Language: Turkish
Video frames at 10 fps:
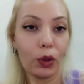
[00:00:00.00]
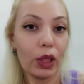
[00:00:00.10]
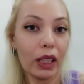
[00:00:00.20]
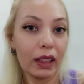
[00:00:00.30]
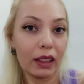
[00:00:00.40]

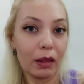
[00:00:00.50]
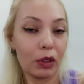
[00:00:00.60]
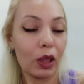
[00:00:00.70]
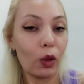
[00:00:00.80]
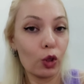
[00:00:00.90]
Oraya gittim
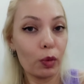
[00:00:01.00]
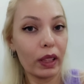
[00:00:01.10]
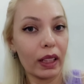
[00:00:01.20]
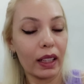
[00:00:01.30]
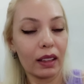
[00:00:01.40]
işte
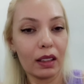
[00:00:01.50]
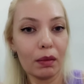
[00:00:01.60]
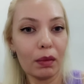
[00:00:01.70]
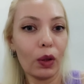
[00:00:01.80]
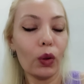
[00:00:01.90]
lojmanlara
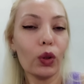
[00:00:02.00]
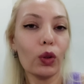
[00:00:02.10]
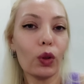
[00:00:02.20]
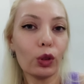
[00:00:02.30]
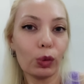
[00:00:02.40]
gittim. O gün
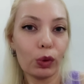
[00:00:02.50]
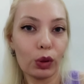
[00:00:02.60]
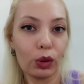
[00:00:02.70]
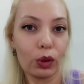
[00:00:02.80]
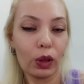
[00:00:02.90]

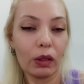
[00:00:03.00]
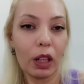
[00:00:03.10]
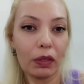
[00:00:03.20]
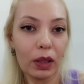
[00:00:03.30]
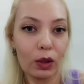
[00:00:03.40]
konuşmuştuk. Ee,
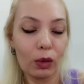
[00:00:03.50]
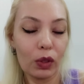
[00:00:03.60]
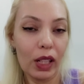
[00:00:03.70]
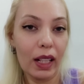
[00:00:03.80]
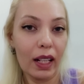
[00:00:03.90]
hafta sonu
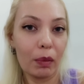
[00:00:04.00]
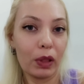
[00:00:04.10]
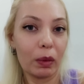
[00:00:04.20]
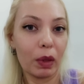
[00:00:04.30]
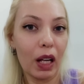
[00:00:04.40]
bir şeyler
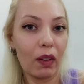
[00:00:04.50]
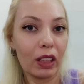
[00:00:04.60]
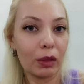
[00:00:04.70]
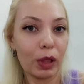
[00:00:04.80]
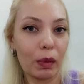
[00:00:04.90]
yapalım.
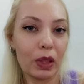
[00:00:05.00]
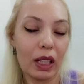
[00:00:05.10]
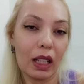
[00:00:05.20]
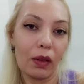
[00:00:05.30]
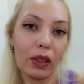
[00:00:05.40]
Kahvaltı mı
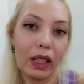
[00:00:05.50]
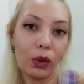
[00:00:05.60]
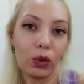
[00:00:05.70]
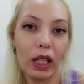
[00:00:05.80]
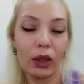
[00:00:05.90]
yapsak? Havalar
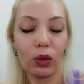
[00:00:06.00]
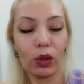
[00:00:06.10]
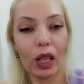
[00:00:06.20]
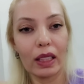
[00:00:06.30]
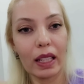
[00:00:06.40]
güzel
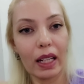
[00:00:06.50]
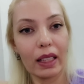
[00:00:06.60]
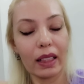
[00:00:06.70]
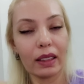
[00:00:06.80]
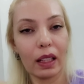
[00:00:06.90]
gidiyorken
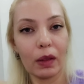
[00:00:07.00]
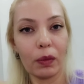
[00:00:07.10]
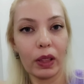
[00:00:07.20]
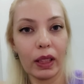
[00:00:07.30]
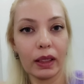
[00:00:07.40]

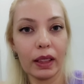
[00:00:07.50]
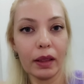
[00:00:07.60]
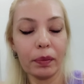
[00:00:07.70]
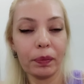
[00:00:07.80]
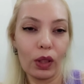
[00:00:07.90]
değerlendirelim falan
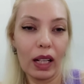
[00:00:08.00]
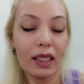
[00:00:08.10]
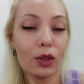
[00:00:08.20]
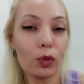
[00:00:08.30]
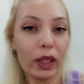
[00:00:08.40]
diye.
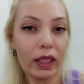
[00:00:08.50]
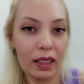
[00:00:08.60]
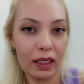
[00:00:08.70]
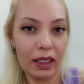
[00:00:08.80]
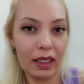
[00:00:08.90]
Aslında
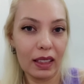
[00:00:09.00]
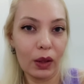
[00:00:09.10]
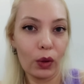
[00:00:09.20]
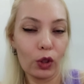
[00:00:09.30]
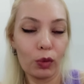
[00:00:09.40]
cumartesi gideriz
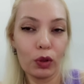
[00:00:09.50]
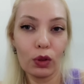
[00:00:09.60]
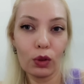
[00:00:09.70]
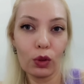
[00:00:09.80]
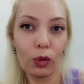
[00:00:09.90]
diye
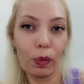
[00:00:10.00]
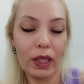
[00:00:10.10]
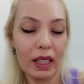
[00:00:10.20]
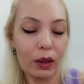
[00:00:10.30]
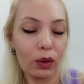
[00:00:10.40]
görüşmüştük. Çünkü
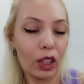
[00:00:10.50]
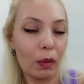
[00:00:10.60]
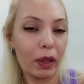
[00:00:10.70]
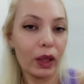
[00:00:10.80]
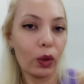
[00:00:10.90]
pazar günü
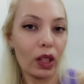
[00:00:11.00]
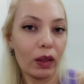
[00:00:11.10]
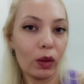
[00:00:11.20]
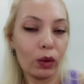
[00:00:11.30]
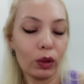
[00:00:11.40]
Kemal'in
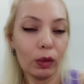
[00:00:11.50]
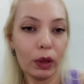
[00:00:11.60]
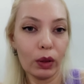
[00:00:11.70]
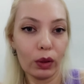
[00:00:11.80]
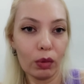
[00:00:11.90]
görevli olduğunu
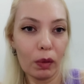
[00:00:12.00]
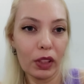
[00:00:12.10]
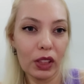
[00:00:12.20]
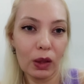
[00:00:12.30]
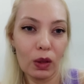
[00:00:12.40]
biliyordum ama
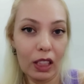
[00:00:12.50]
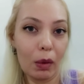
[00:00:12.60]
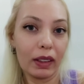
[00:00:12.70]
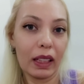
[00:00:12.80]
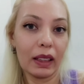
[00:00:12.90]
işte
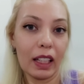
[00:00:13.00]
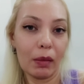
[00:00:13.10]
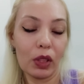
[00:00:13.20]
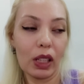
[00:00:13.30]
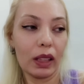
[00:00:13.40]
sabahtan
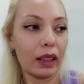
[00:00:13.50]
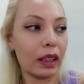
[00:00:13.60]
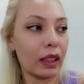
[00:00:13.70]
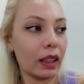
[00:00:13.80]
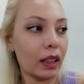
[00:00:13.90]
değilmiş
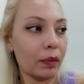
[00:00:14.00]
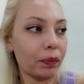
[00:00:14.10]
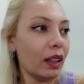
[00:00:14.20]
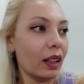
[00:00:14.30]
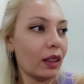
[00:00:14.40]
Allah'tan ki.
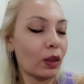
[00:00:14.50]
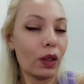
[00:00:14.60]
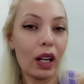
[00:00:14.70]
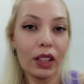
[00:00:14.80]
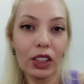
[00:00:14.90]
Ee,
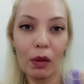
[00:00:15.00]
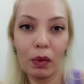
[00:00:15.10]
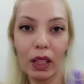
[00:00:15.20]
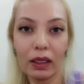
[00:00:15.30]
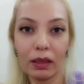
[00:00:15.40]
sonra
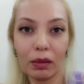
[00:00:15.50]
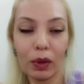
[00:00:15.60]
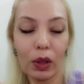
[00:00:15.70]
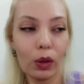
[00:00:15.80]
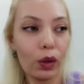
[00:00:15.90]
akşamdan
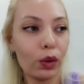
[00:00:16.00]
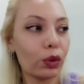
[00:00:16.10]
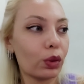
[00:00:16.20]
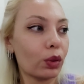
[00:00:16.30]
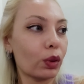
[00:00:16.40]
böyle
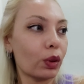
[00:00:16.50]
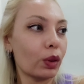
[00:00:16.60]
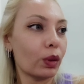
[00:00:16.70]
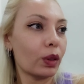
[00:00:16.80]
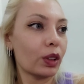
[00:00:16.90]
konuştuk.
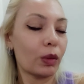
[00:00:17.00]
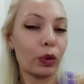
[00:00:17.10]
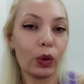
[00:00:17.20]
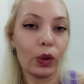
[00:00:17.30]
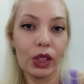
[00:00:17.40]

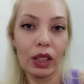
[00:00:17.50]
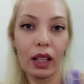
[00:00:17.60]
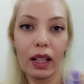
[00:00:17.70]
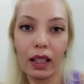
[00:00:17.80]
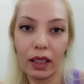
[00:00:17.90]
işte bugün
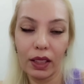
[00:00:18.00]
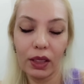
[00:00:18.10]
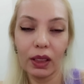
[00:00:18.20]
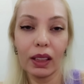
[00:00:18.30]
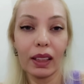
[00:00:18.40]
içinde
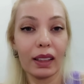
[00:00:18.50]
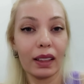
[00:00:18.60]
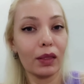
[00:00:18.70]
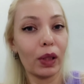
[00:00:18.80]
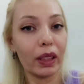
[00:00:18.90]
kararlaştırdık.
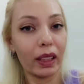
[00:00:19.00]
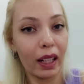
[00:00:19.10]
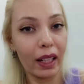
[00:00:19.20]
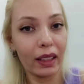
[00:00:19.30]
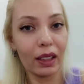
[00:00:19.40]
Gittik valla
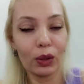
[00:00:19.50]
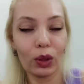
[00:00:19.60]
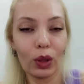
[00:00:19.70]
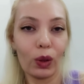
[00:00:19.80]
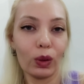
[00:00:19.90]
gayet de
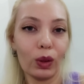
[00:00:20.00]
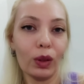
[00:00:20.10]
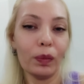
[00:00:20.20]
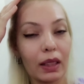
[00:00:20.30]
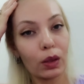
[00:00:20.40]
güzel
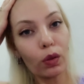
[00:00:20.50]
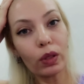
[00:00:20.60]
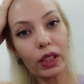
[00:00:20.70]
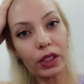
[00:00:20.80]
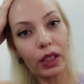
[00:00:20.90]
oldu.
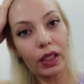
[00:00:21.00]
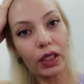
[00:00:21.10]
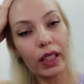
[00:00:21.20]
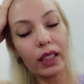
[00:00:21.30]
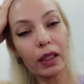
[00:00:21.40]
Sonra işte
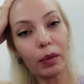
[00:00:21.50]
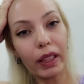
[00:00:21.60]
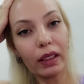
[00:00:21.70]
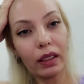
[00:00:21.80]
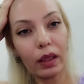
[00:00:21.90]
Ceylin'le
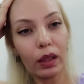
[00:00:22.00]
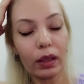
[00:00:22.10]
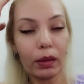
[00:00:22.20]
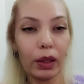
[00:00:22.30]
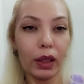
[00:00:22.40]
ben
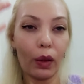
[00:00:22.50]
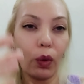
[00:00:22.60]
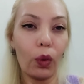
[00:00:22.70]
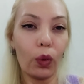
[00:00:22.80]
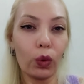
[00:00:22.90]
e,
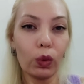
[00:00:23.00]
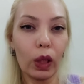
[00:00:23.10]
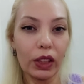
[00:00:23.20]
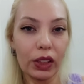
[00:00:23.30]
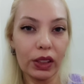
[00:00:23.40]
okul
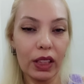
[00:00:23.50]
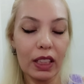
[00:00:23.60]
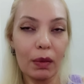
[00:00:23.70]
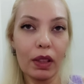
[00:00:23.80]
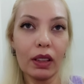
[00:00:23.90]
açılacağı
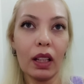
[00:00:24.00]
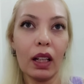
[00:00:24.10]
zaman